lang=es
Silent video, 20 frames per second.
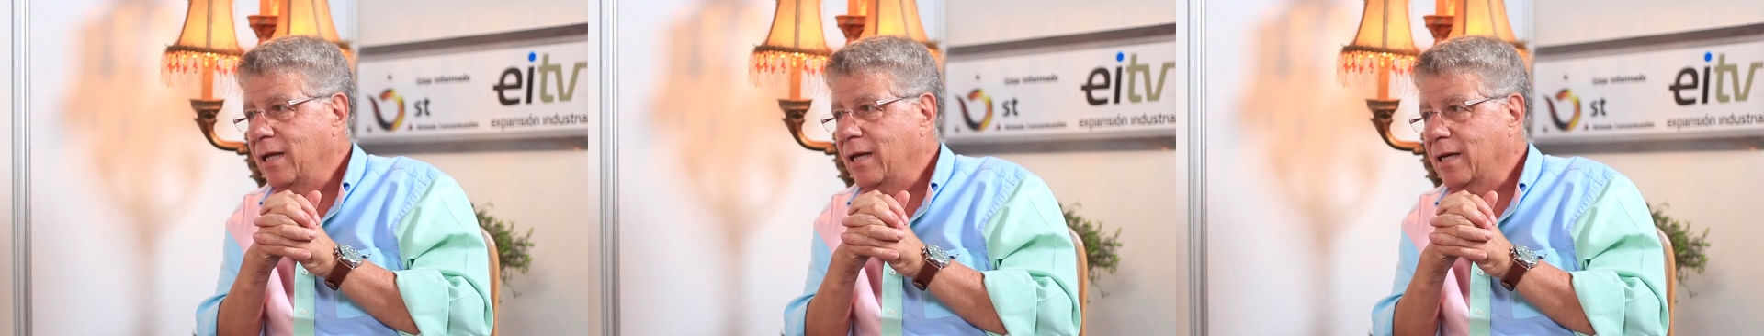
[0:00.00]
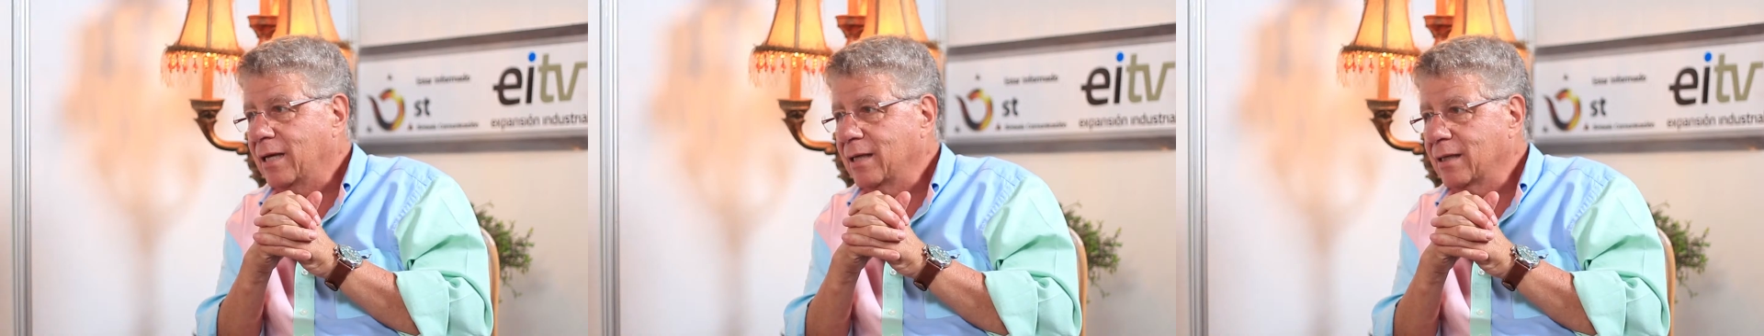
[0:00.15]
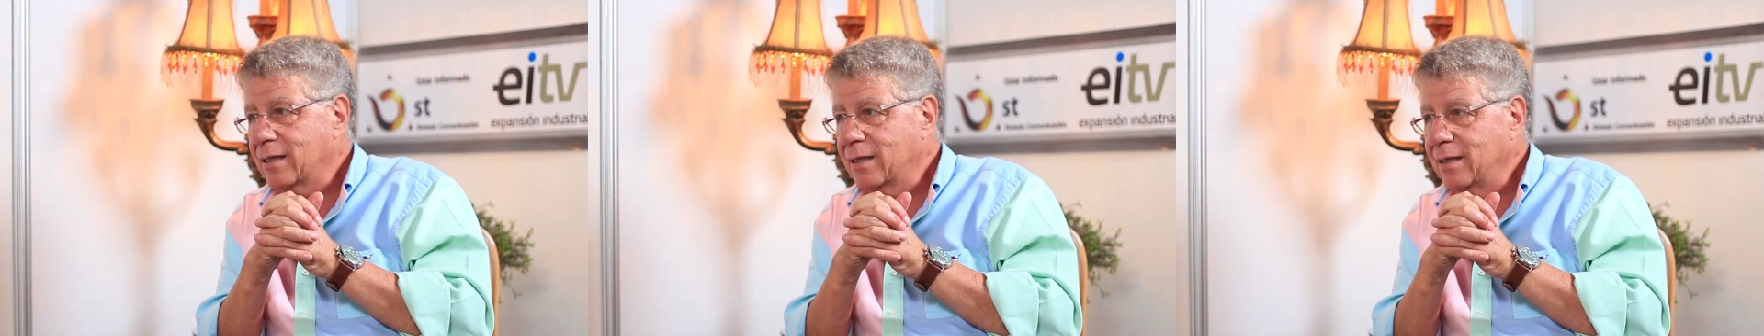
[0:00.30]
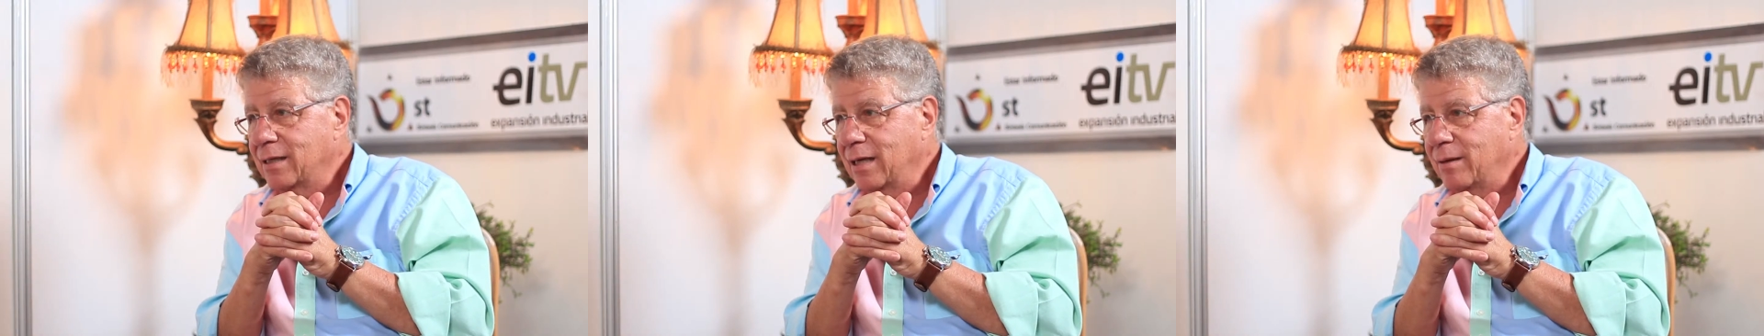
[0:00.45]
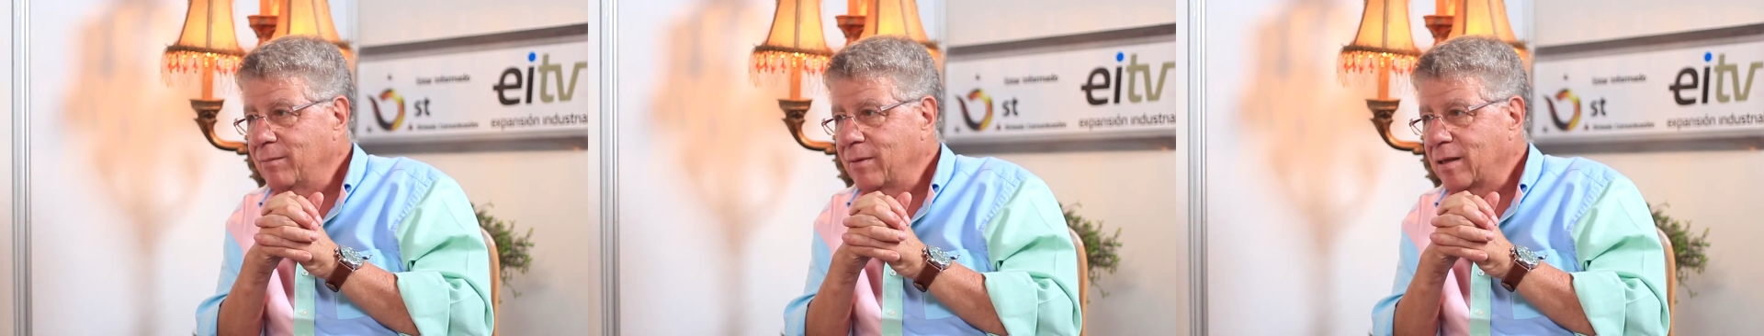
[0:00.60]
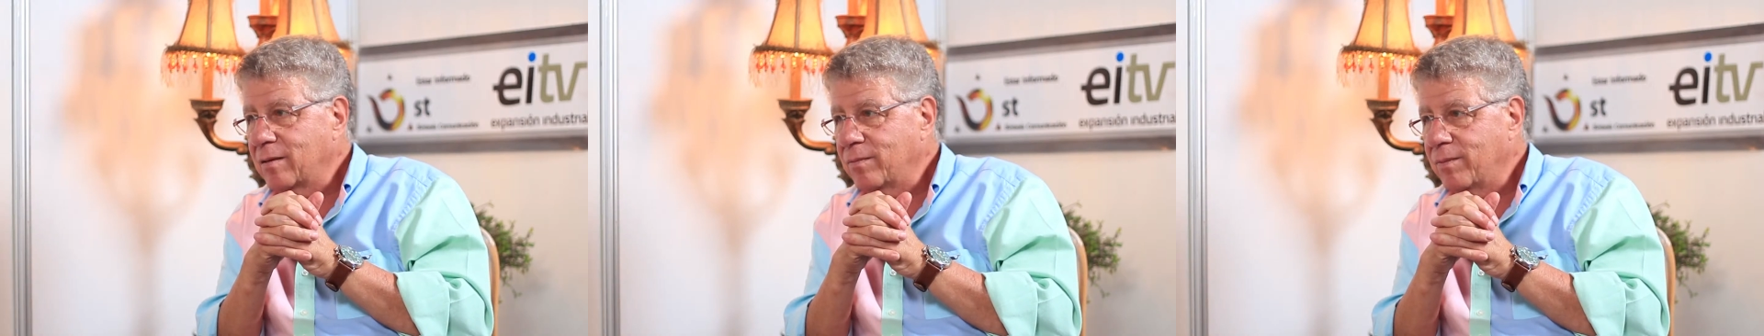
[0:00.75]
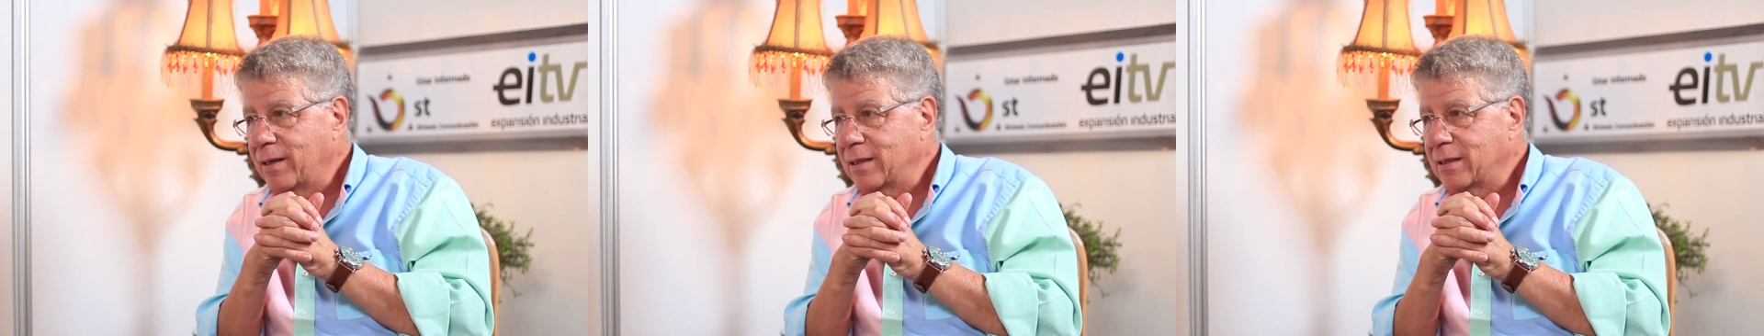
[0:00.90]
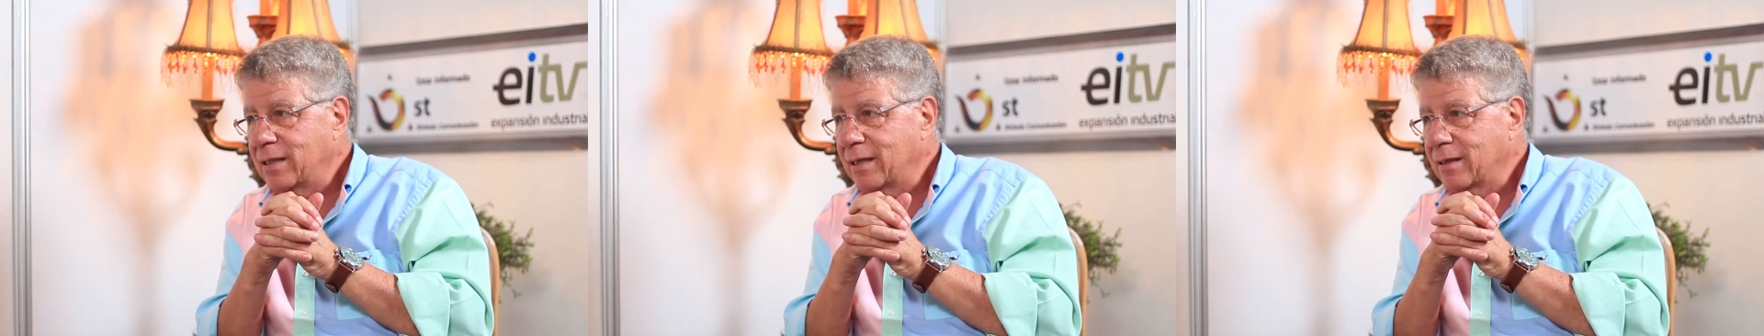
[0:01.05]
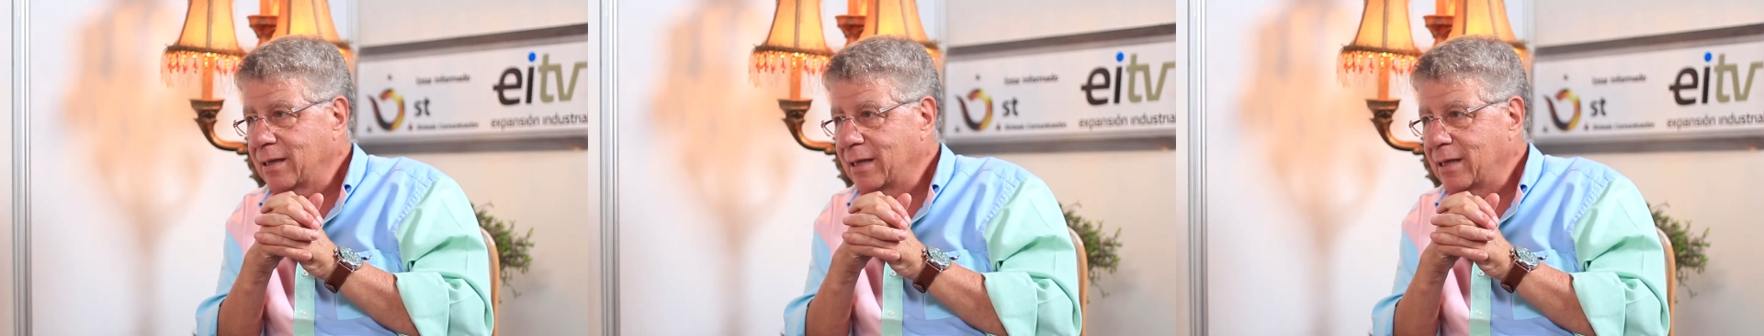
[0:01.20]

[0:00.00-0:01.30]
y que nada más falta